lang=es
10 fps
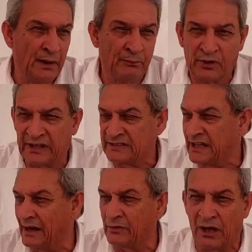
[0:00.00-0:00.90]
porque
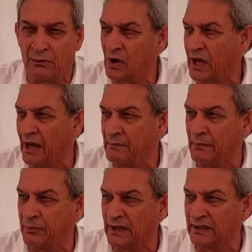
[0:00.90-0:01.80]
si abro la boca me
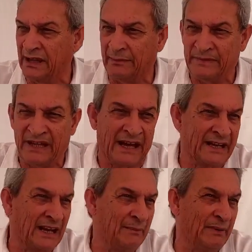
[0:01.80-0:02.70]
ponen de,
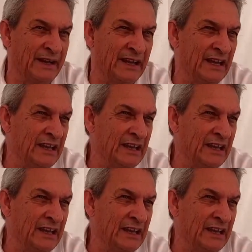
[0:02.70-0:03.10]
cara a la pared